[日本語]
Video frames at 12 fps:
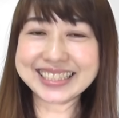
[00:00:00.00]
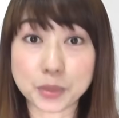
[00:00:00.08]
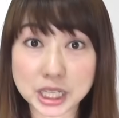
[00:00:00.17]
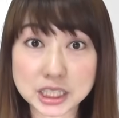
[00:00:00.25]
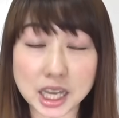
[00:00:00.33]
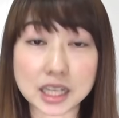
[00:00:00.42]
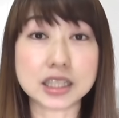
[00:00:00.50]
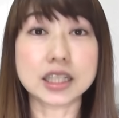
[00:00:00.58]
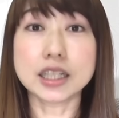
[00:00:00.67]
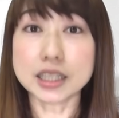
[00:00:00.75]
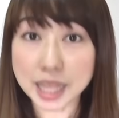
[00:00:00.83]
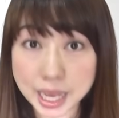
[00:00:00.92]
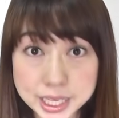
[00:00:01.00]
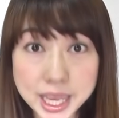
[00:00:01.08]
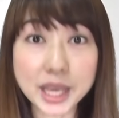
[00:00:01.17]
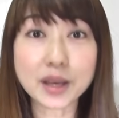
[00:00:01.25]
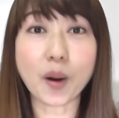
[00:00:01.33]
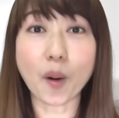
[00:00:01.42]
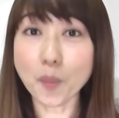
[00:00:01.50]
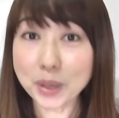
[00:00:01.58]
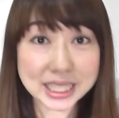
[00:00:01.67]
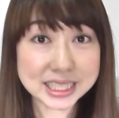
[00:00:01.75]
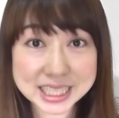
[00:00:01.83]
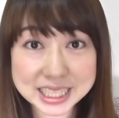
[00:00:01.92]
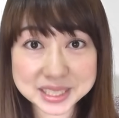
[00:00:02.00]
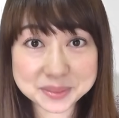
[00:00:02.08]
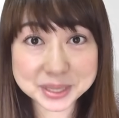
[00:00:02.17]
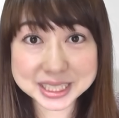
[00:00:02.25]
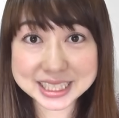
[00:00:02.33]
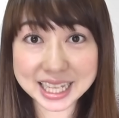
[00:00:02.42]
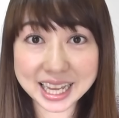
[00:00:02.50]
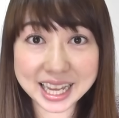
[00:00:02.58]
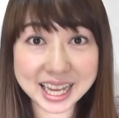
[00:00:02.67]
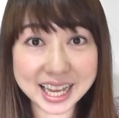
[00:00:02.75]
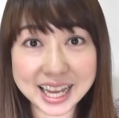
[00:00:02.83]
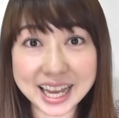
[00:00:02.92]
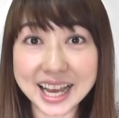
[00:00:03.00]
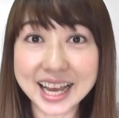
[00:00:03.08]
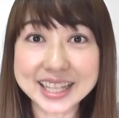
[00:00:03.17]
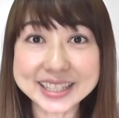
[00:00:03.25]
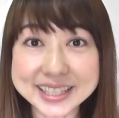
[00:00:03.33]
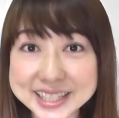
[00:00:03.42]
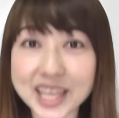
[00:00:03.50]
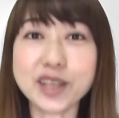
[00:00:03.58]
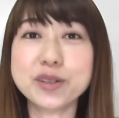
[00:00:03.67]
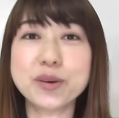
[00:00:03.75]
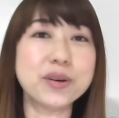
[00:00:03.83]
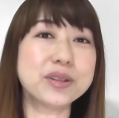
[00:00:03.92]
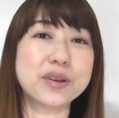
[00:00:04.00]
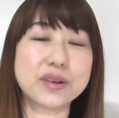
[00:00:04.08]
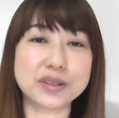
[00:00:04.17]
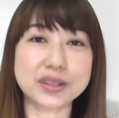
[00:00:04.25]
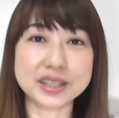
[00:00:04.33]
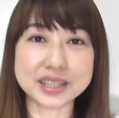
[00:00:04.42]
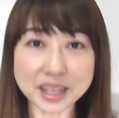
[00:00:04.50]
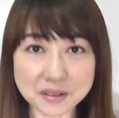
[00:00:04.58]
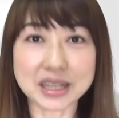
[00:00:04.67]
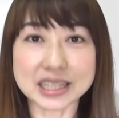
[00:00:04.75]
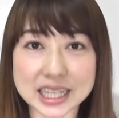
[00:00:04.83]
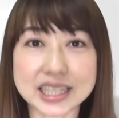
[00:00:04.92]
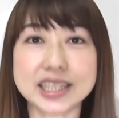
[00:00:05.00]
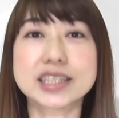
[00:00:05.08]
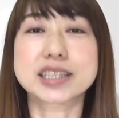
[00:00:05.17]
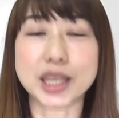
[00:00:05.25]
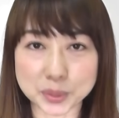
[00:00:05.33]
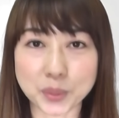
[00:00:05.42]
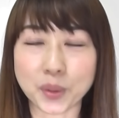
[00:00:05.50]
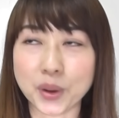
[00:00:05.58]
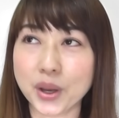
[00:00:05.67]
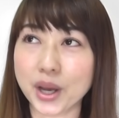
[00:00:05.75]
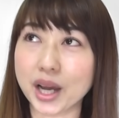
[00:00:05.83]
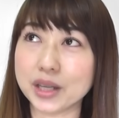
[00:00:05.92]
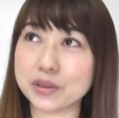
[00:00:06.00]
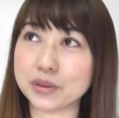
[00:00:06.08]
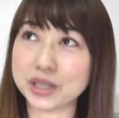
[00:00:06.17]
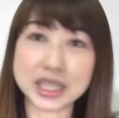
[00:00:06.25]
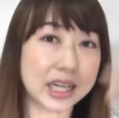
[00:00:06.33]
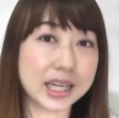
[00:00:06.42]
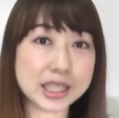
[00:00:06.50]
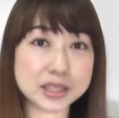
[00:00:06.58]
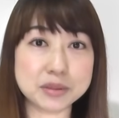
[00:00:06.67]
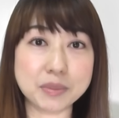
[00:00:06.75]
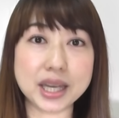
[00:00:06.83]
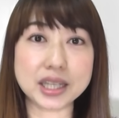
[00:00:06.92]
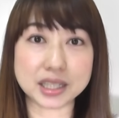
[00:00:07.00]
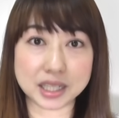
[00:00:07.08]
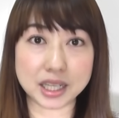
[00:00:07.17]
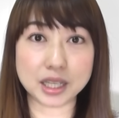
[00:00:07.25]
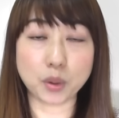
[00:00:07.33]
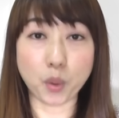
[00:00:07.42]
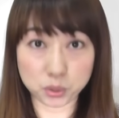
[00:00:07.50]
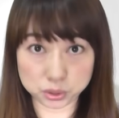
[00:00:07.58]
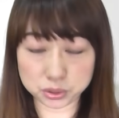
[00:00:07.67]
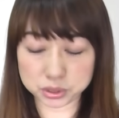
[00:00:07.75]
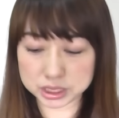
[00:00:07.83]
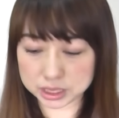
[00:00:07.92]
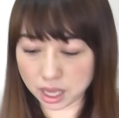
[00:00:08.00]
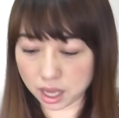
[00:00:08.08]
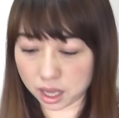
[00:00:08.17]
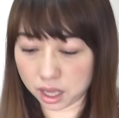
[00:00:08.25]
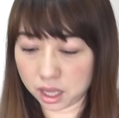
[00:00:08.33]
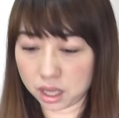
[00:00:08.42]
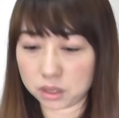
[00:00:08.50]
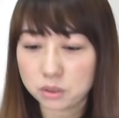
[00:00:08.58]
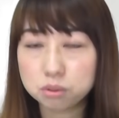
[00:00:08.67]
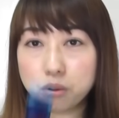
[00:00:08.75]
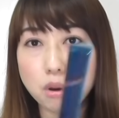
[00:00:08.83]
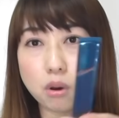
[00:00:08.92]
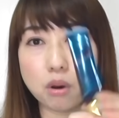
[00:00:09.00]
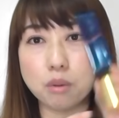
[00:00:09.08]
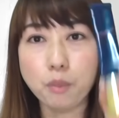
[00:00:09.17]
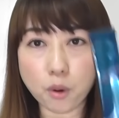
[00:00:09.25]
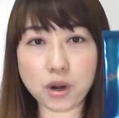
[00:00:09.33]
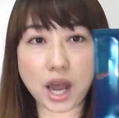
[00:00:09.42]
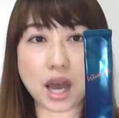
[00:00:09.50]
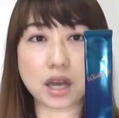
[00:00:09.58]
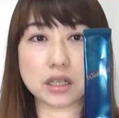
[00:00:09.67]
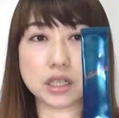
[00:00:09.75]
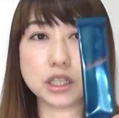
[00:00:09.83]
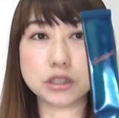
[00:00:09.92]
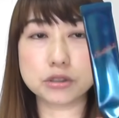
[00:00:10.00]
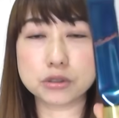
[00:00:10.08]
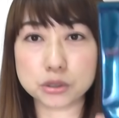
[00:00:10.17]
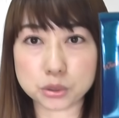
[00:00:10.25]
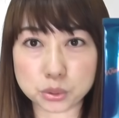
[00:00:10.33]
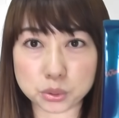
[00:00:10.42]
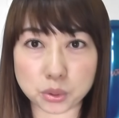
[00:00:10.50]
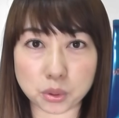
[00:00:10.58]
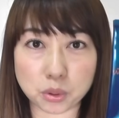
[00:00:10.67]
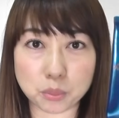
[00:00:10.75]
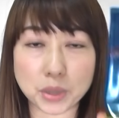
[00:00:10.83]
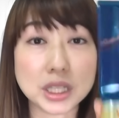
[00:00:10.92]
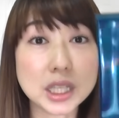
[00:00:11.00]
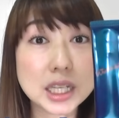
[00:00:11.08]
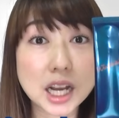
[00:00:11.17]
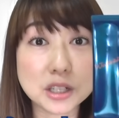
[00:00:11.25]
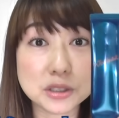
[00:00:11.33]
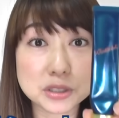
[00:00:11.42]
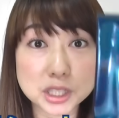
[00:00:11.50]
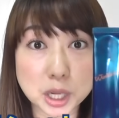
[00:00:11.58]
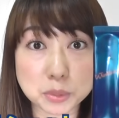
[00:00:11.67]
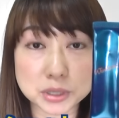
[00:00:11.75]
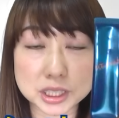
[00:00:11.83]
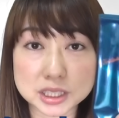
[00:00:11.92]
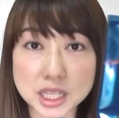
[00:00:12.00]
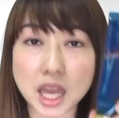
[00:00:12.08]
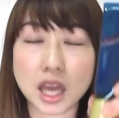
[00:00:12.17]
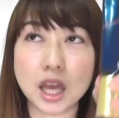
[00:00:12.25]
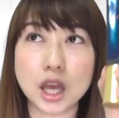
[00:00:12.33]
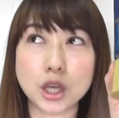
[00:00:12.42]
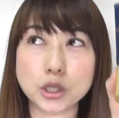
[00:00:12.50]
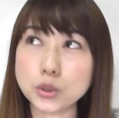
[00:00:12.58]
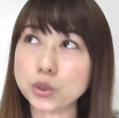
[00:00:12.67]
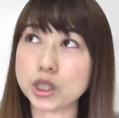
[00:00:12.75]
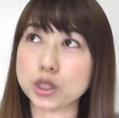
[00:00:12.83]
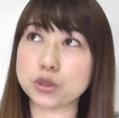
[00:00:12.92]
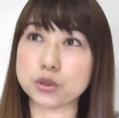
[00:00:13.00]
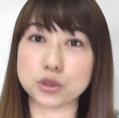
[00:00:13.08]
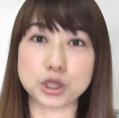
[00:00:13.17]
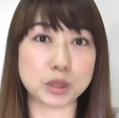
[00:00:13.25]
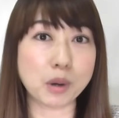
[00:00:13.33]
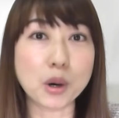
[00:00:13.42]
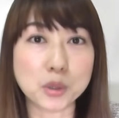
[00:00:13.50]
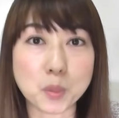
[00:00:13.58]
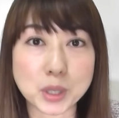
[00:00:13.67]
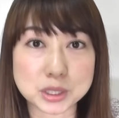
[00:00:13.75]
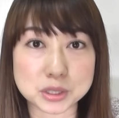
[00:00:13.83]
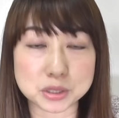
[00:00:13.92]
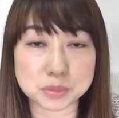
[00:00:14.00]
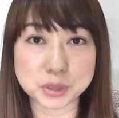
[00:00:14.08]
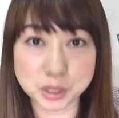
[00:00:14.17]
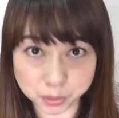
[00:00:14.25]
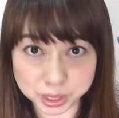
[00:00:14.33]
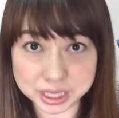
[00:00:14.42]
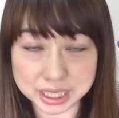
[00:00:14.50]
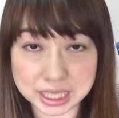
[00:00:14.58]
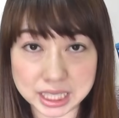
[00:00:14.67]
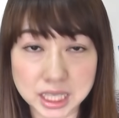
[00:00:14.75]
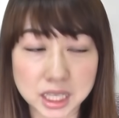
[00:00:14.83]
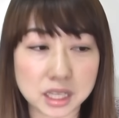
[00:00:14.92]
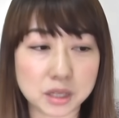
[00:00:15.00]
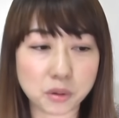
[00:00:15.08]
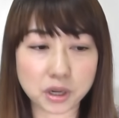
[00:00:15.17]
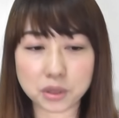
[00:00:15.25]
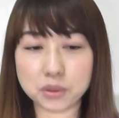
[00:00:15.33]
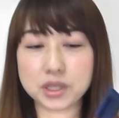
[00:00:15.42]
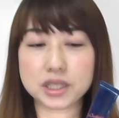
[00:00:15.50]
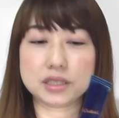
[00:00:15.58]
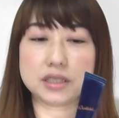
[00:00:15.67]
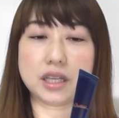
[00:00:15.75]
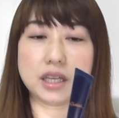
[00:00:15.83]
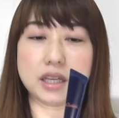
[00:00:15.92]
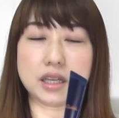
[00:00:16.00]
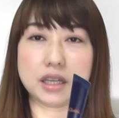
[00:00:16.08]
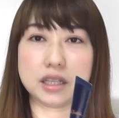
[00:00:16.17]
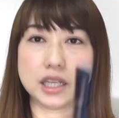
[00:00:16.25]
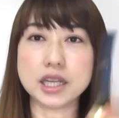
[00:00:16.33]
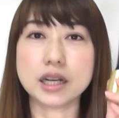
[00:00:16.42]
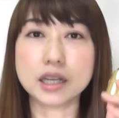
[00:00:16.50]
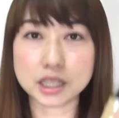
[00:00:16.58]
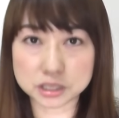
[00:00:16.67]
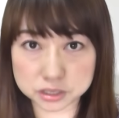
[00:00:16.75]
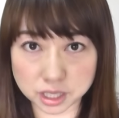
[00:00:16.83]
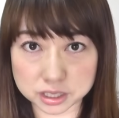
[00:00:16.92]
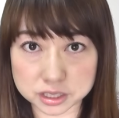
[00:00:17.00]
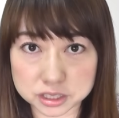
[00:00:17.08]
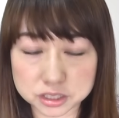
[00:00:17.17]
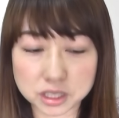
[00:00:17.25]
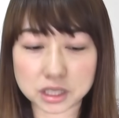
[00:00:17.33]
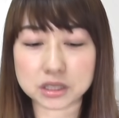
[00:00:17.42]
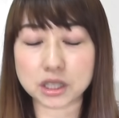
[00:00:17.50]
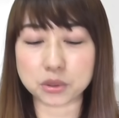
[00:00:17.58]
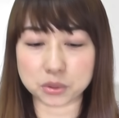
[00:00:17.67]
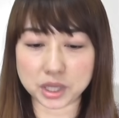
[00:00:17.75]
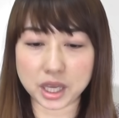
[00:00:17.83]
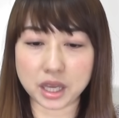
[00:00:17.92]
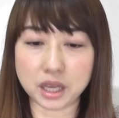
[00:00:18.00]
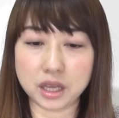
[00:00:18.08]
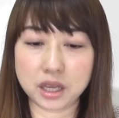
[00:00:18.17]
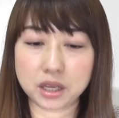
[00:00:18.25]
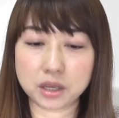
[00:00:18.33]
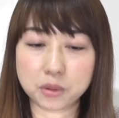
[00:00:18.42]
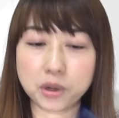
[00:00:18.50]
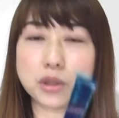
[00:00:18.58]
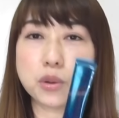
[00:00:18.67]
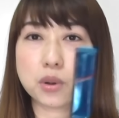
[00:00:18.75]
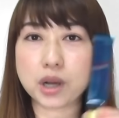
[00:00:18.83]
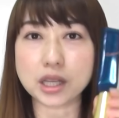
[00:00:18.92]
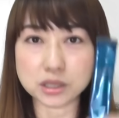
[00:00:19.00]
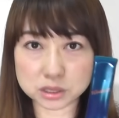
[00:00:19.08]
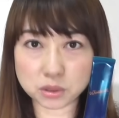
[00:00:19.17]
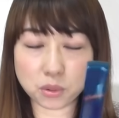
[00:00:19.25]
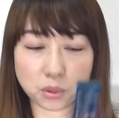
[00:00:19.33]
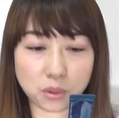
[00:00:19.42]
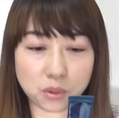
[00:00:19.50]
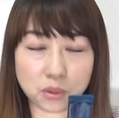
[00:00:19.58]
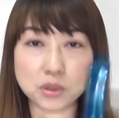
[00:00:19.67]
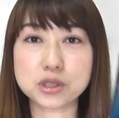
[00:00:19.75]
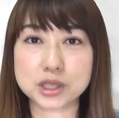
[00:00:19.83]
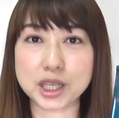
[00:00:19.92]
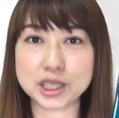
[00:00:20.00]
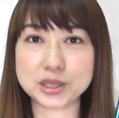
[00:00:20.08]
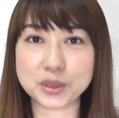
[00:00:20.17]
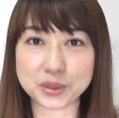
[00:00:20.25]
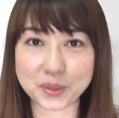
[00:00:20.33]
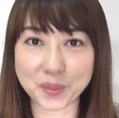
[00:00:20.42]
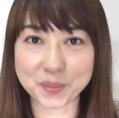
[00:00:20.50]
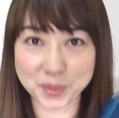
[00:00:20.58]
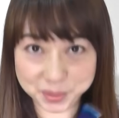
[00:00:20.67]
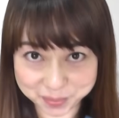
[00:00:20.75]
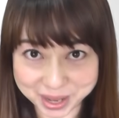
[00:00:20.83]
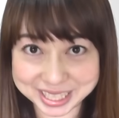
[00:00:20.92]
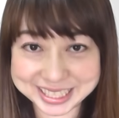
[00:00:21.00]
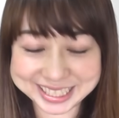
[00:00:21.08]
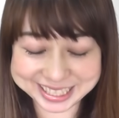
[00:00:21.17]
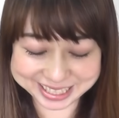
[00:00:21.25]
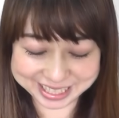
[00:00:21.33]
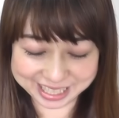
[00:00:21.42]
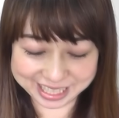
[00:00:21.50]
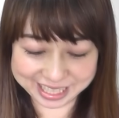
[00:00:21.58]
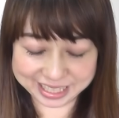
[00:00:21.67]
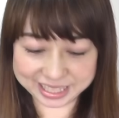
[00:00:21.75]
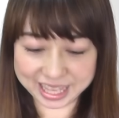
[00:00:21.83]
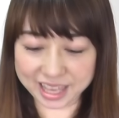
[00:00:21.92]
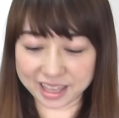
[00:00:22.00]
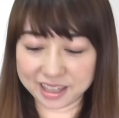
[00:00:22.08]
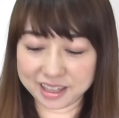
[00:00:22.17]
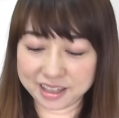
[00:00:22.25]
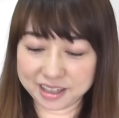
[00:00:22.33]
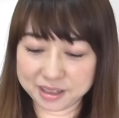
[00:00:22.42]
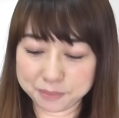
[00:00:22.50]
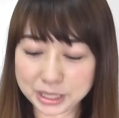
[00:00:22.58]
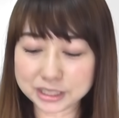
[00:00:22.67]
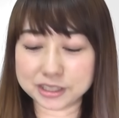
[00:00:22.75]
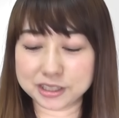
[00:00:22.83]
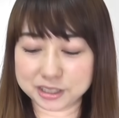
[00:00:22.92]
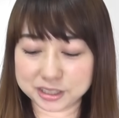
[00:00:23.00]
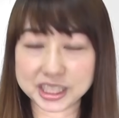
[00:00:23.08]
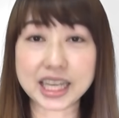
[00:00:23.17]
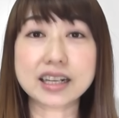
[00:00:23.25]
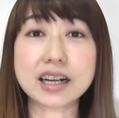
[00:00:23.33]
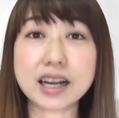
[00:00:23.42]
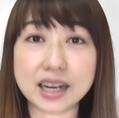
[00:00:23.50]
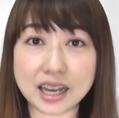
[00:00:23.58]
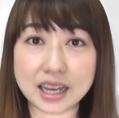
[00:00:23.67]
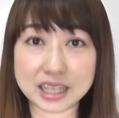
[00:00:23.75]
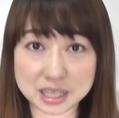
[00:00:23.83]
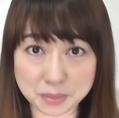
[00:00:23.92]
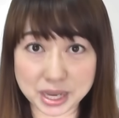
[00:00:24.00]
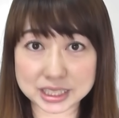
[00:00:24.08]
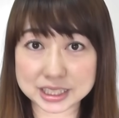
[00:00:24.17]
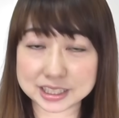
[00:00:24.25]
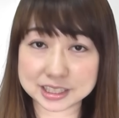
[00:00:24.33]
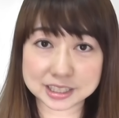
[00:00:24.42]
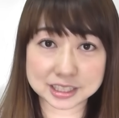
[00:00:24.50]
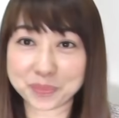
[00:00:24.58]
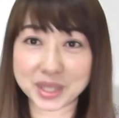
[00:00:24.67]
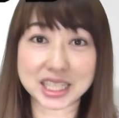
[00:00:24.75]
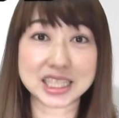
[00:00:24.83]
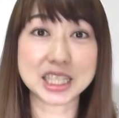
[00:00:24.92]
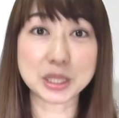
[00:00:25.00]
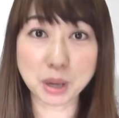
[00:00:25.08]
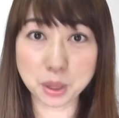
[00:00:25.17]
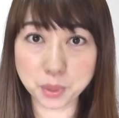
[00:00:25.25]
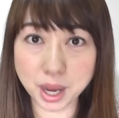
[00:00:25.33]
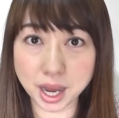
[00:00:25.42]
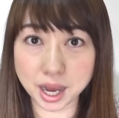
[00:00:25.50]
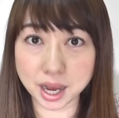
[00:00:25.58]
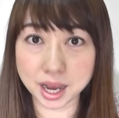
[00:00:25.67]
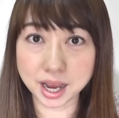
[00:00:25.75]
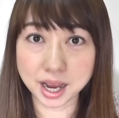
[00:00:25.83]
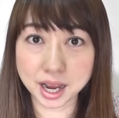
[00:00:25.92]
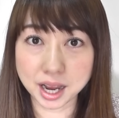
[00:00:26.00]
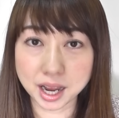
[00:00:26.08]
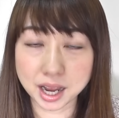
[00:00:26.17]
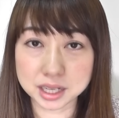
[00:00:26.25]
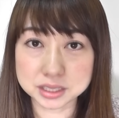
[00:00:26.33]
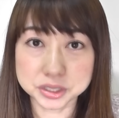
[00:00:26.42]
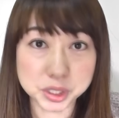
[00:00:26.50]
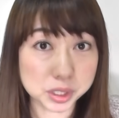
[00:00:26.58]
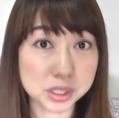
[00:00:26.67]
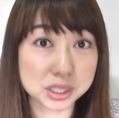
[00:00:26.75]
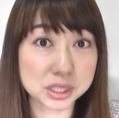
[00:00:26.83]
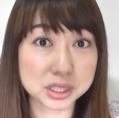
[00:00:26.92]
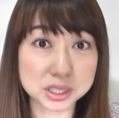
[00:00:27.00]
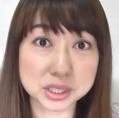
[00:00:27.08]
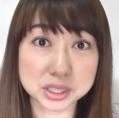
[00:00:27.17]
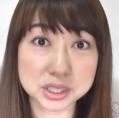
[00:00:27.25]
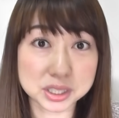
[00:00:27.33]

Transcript: 皆さん、大変お待たせいたしました。っていうほどではないんですけど、2ヶ月前に購入した、このポーラリンクルショットメディカルセラムですね。唯一シワを伸ばす美容液。これをですね、2ヶ月間使ったので、これの感想をお伝えしようと思います。で、まず結果から言います。シワは、ドゥルルルルルル